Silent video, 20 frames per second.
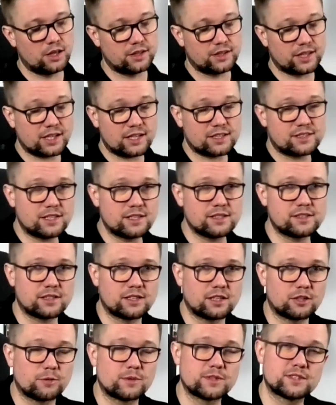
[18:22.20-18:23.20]
Te recenzje
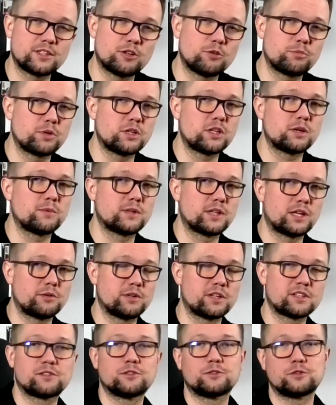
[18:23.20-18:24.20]
natomiast, te opinie mi
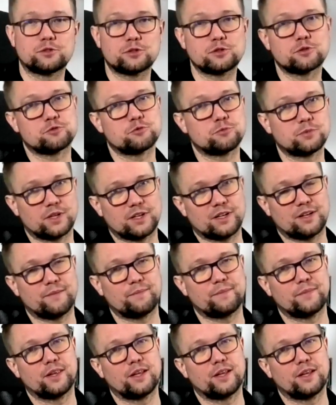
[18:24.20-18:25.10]
dały jasno do zrozumienia.